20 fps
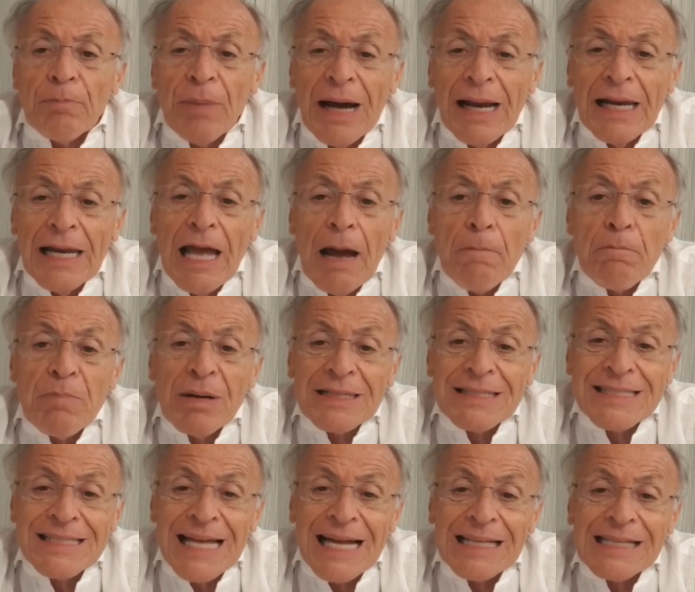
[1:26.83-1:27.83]
palle
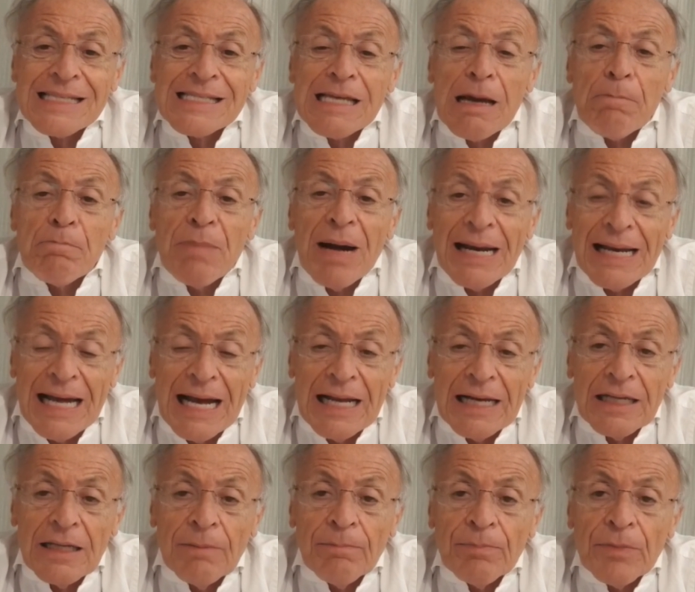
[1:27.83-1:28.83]
abbastanza
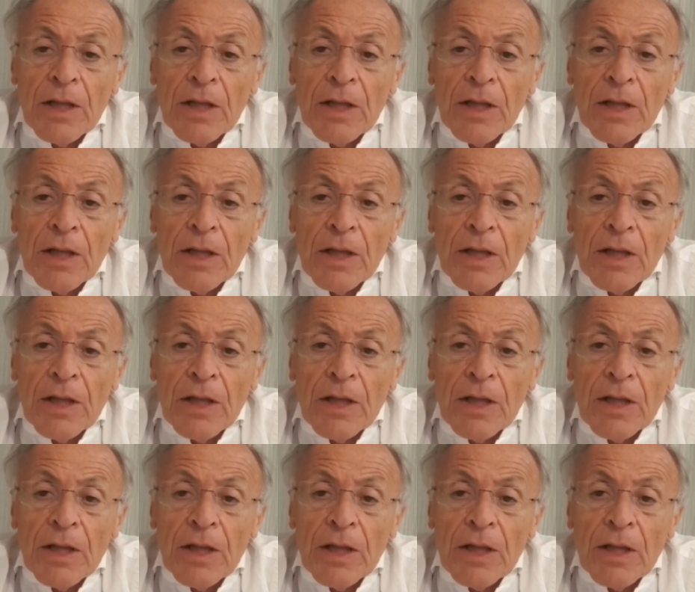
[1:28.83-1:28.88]
banali.